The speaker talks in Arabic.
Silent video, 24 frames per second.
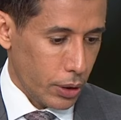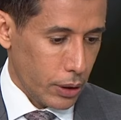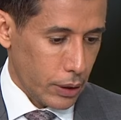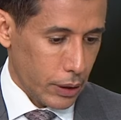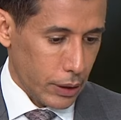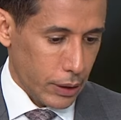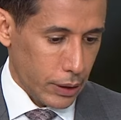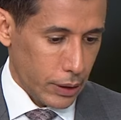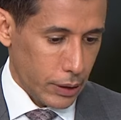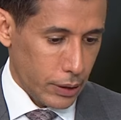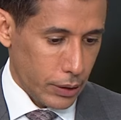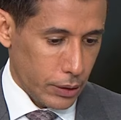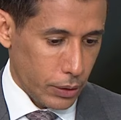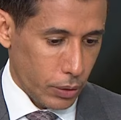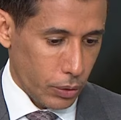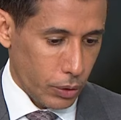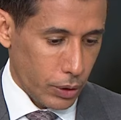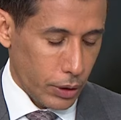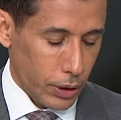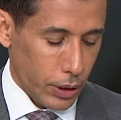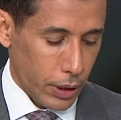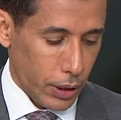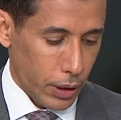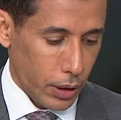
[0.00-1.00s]
على هذه
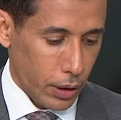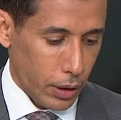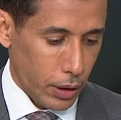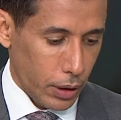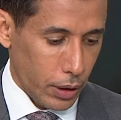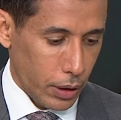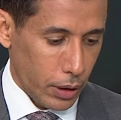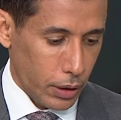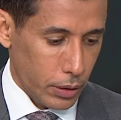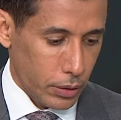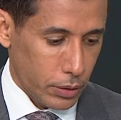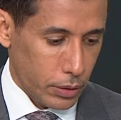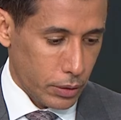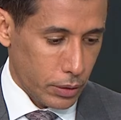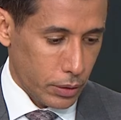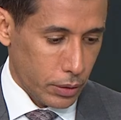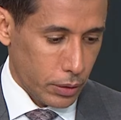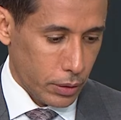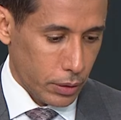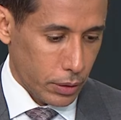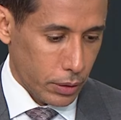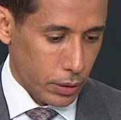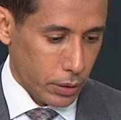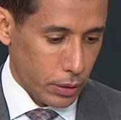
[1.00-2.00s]
التوضيحات
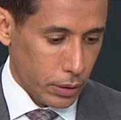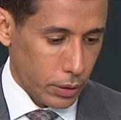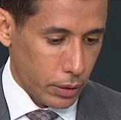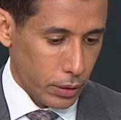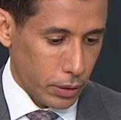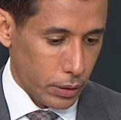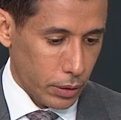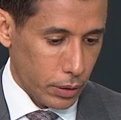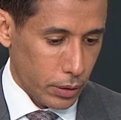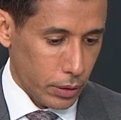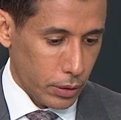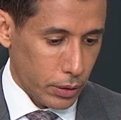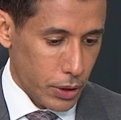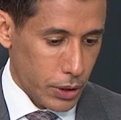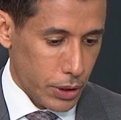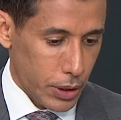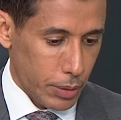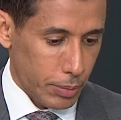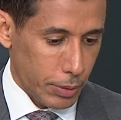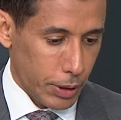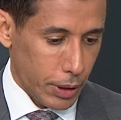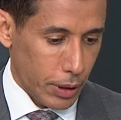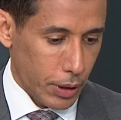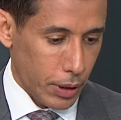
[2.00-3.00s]
آه،
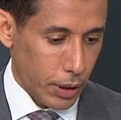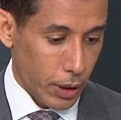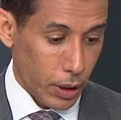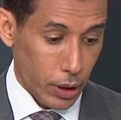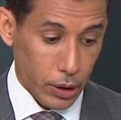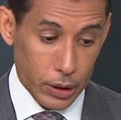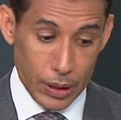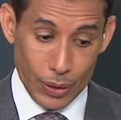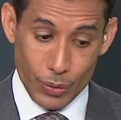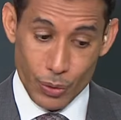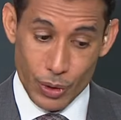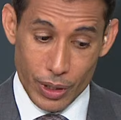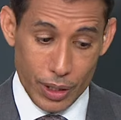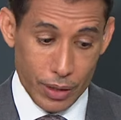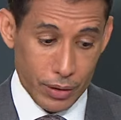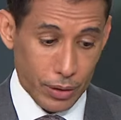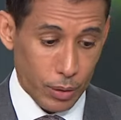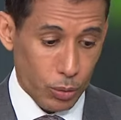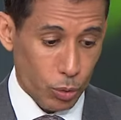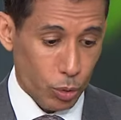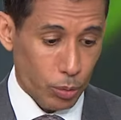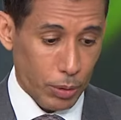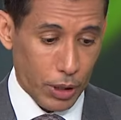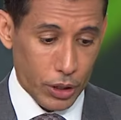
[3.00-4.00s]
زميلنا التوضيحات
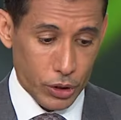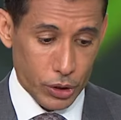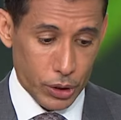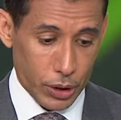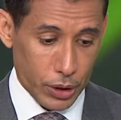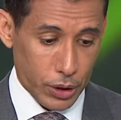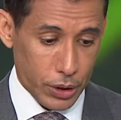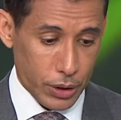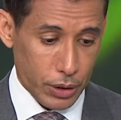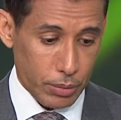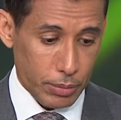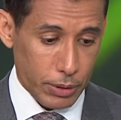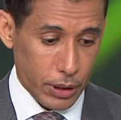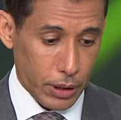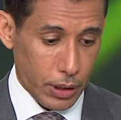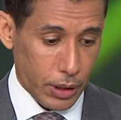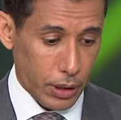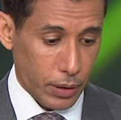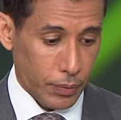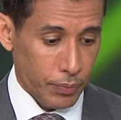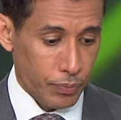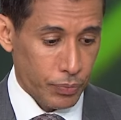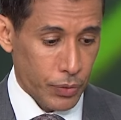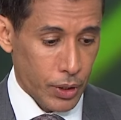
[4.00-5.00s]
المباشرة زميلنا
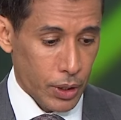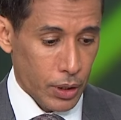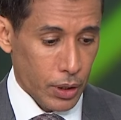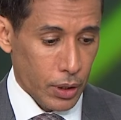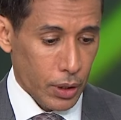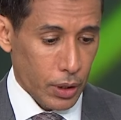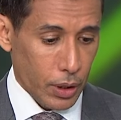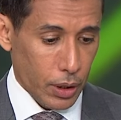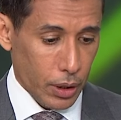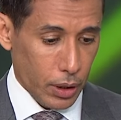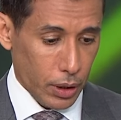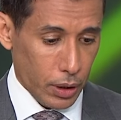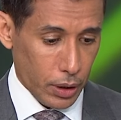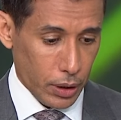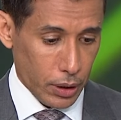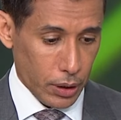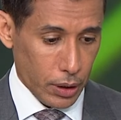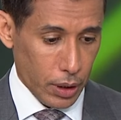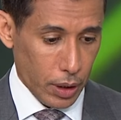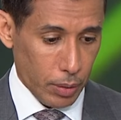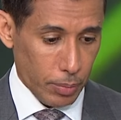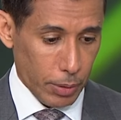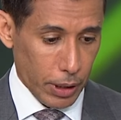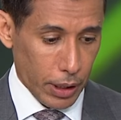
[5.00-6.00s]

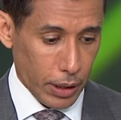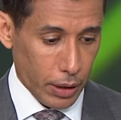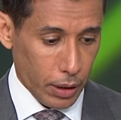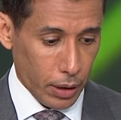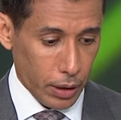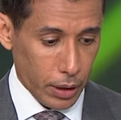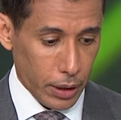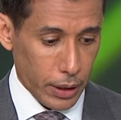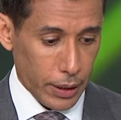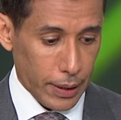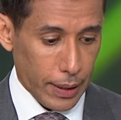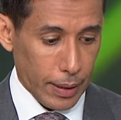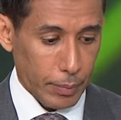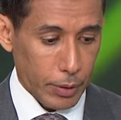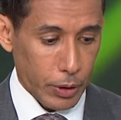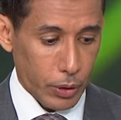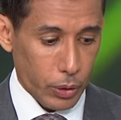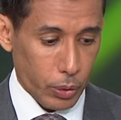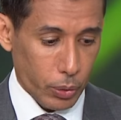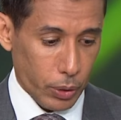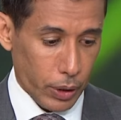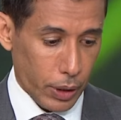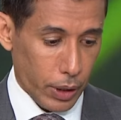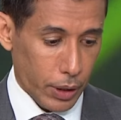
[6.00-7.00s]
نضال بحران الإعلامي
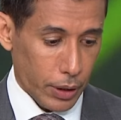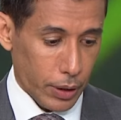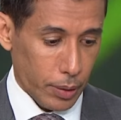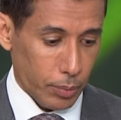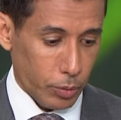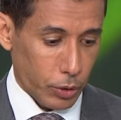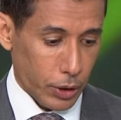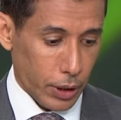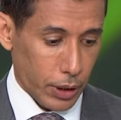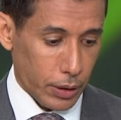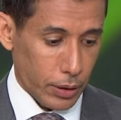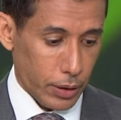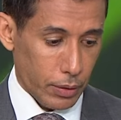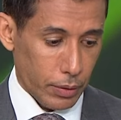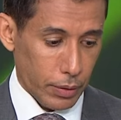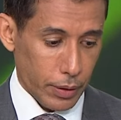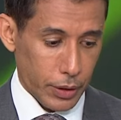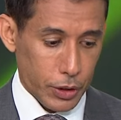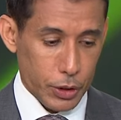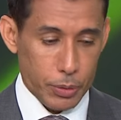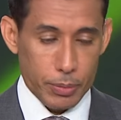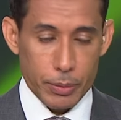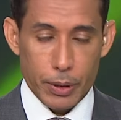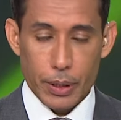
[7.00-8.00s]
هو الآن المتحدث
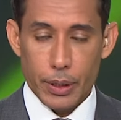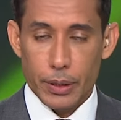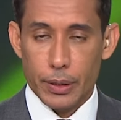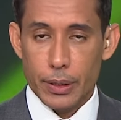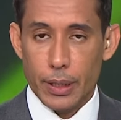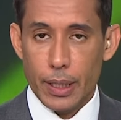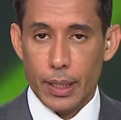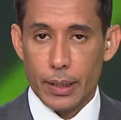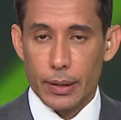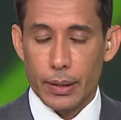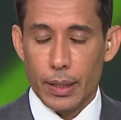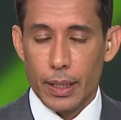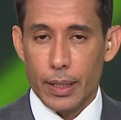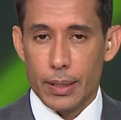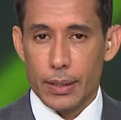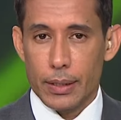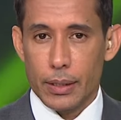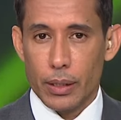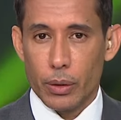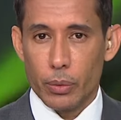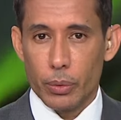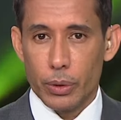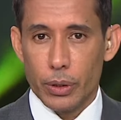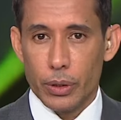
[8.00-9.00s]
الرسمي للاتحاد
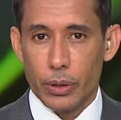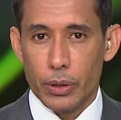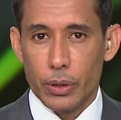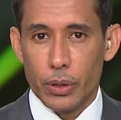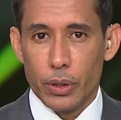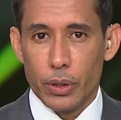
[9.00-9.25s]
الآسيوي